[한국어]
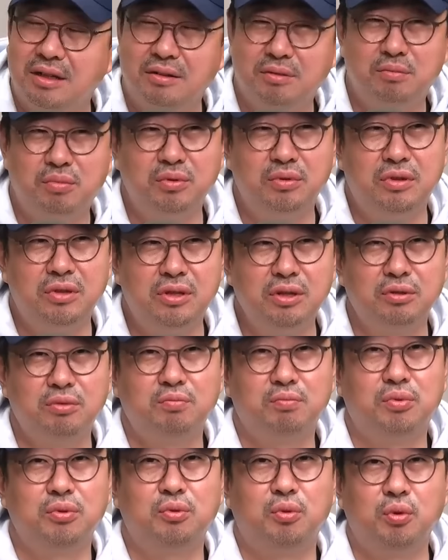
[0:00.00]
뭐 진짜
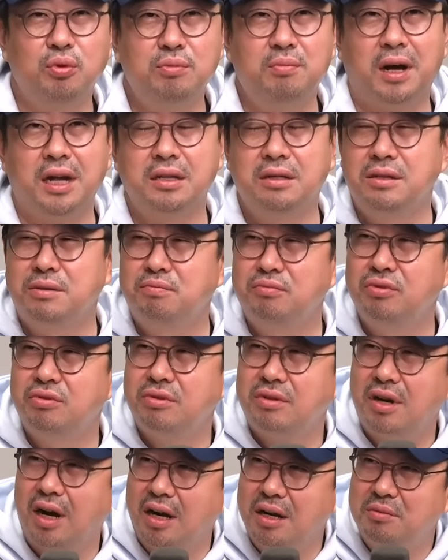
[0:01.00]
뭐 돈을 많으신
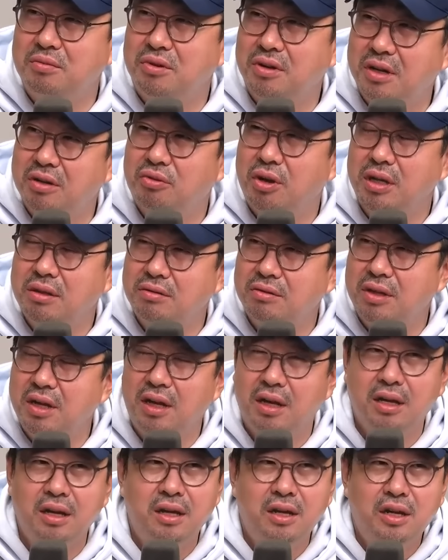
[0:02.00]
분들은 가끔 이렇게도
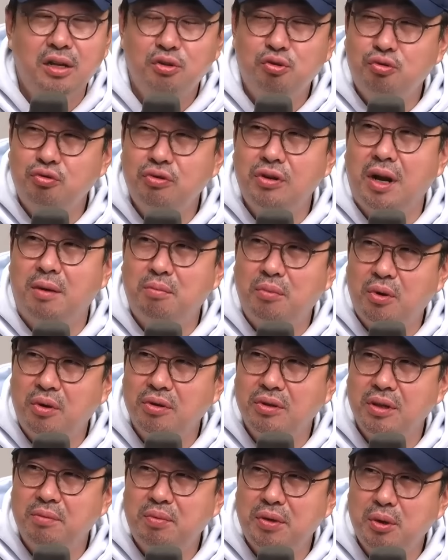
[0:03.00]
하던데 술은 안
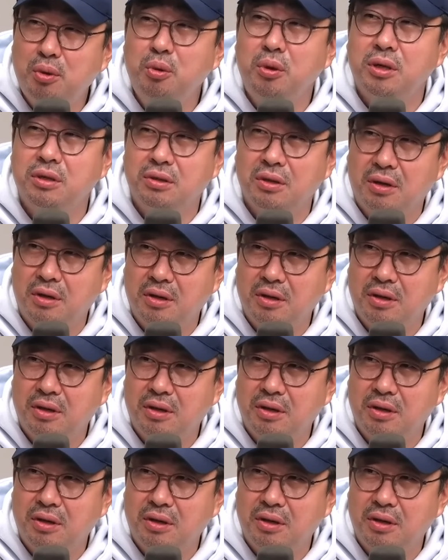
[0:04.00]
먹었는데 피곤해서.